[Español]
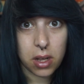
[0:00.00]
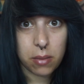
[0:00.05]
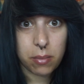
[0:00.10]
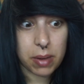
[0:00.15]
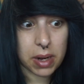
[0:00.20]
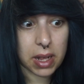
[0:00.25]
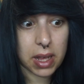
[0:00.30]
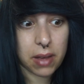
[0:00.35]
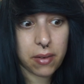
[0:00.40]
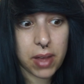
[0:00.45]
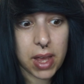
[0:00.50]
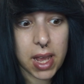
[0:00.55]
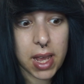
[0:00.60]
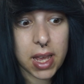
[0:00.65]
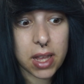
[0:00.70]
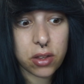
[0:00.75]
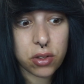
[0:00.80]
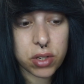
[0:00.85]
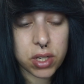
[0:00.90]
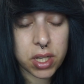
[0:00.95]
para que veáis
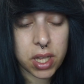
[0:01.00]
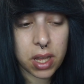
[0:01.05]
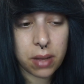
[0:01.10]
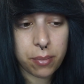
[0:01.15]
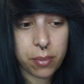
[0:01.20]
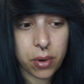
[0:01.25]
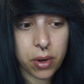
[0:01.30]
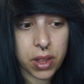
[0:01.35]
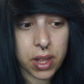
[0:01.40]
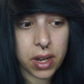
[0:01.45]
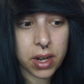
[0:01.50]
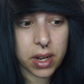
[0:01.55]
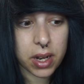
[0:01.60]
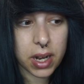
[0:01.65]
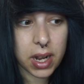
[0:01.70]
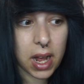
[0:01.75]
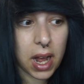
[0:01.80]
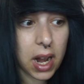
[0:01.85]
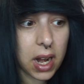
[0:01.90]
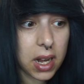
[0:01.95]
que esto es 100%
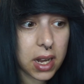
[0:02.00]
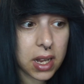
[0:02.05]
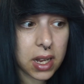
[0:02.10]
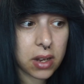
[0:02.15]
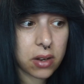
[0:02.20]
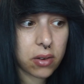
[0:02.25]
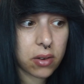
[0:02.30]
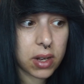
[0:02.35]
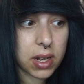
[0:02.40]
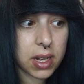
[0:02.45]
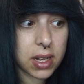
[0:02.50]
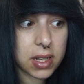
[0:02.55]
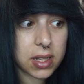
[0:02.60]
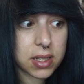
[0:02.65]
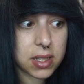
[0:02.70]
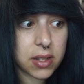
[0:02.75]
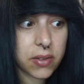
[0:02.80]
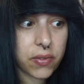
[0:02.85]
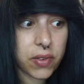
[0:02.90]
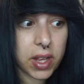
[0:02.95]
real y no
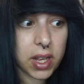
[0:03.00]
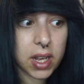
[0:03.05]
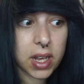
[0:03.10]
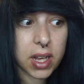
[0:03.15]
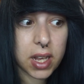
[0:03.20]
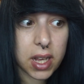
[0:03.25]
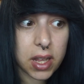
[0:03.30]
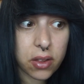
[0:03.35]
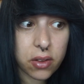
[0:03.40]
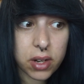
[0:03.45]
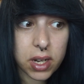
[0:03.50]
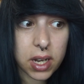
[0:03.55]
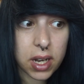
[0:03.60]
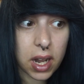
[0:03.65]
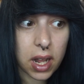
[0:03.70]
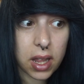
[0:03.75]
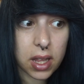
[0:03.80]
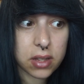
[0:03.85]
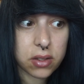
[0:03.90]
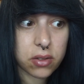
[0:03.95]
es fingido ni
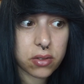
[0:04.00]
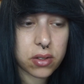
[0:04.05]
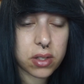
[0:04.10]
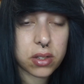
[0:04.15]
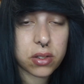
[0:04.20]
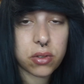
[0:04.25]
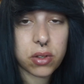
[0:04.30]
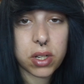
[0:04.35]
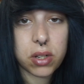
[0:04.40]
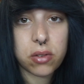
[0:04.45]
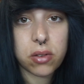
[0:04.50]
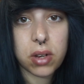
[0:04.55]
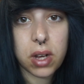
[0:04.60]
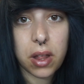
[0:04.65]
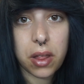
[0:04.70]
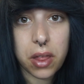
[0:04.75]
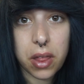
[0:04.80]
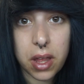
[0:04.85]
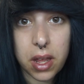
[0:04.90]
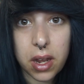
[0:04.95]
nada, entonces hoy tengo que
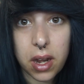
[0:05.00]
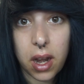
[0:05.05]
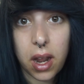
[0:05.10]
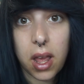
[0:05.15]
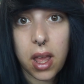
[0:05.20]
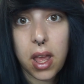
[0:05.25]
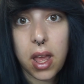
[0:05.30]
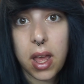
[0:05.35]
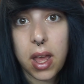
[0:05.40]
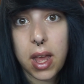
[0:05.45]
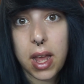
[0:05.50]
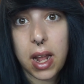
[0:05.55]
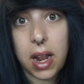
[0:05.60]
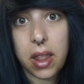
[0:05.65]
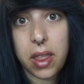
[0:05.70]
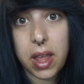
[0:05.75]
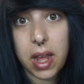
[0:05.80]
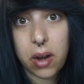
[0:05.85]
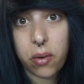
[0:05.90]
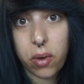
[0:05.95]
hacer
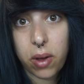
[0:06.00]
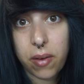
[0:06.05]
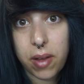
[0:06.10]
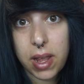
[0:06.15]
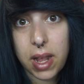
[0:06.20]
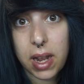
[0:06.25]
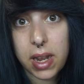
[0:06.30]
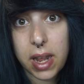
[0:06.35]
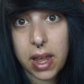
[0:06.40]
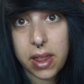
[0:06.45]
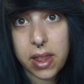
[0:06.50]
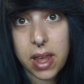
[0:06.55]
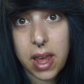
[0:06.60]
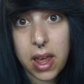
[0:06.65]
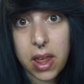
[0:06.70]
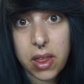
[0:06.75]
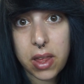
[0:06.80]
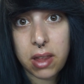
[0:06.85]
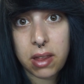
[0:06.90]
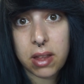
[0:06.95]
el día 9 y el día
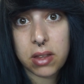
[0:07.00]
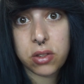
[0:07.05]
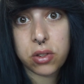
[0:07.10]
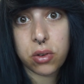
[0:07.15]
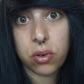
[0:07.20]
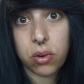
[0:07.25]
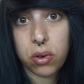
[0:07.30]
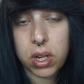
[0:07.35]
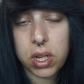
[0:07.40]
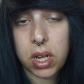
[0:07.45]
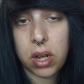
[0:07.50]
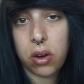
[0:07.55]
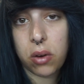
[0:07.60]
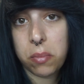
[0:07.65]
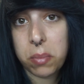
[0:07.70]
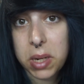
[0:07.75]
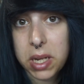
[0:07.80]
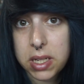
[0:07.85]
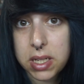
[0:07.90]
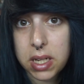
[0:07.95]
10 y de hecho hoy tengo
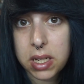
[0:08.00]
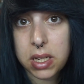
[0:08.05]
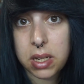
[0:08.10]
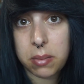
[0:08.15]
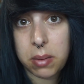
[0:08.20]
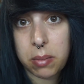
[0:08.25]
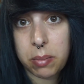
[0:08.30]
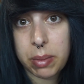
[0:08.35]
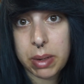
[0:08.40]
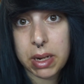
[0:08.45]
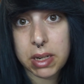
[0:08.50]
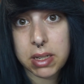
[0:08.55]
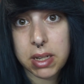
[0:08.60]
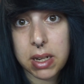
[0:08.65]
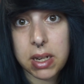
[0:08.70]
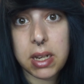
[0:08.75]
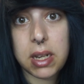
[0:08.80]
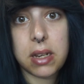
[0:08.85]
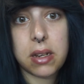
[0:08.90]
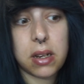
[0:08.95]
prisa también para
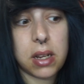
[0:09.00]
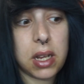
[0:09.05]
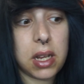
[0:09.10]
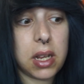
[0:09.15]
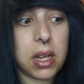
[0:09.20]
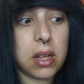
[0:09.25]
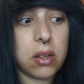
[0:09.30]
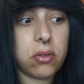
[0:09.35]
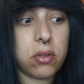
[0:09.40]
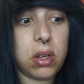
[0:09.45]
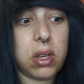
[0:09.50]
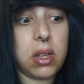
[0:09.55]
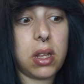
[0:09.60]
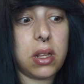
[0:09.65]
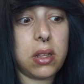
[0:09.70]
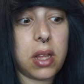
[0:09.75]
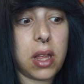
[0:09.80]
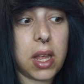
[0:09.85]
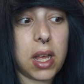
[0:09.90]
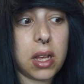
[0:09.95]
salir y estoy
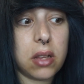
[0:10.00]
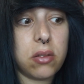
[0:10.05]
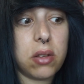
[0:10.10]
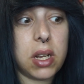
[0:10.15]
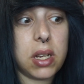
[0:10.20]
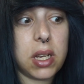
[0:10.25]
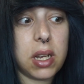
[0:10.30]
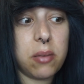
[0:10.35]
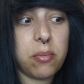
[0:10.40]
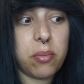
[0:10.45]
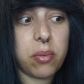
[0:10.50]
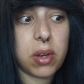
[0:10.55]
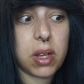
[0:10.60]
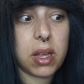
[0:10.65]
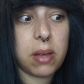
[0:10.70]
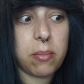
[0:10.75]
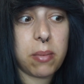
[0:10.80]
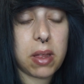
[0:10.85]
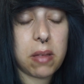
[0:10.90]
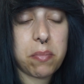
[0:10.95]
dedicándole tiempo
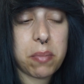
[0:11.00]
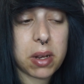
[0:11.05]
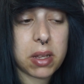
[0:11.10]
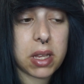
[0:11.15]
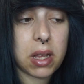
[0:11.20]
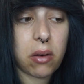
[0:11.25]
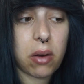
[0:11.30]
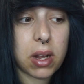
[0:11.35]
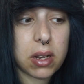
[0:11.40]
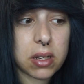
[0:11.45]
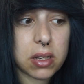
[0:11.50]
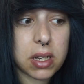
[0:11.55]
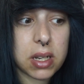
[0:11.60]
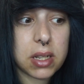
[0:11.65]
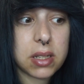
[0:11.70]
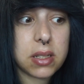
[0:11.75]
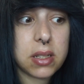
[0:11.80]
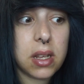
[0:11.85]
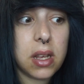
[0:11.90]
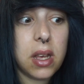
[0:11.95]
y me he despertado antes